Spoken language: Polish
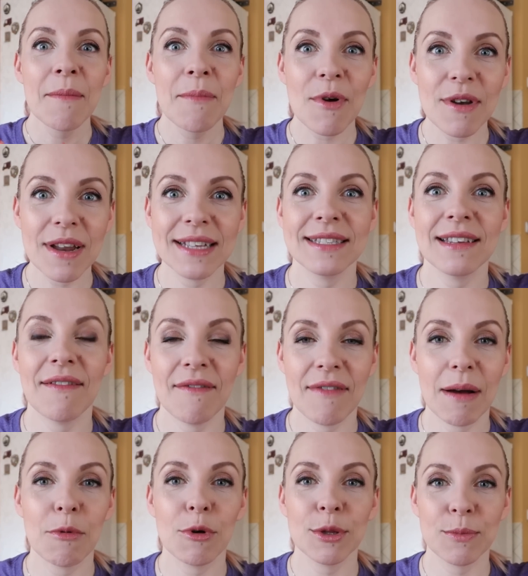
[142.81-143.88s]
polecam
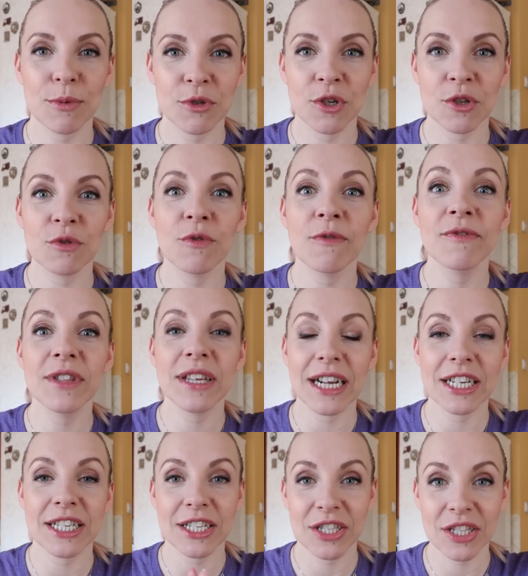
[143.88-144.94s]
Wam od początku
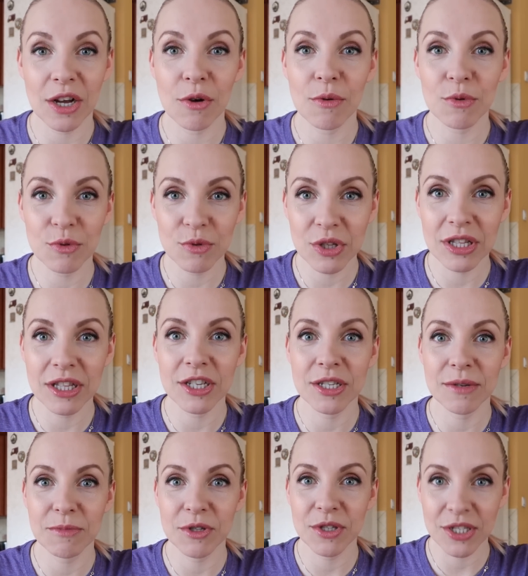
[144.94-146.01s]
wdrażać taką rutynę,
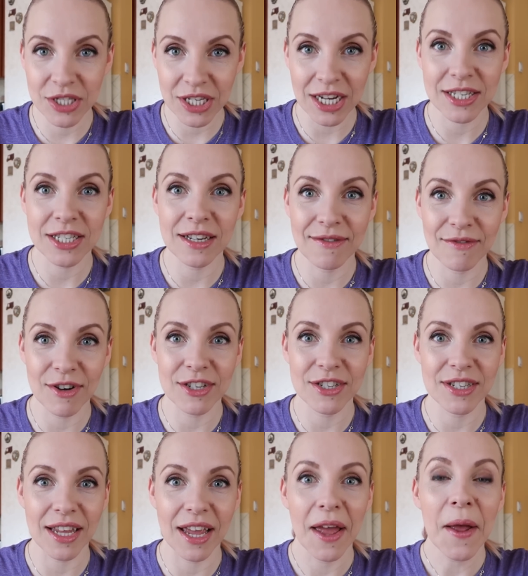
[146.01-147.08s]
żeby dzieciaczek
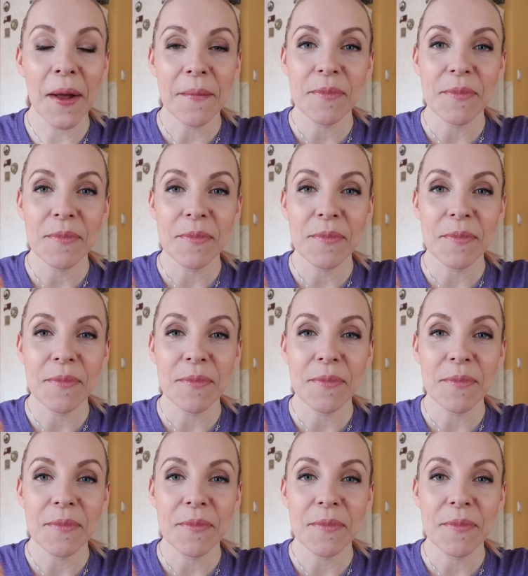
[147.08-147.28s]
właśnie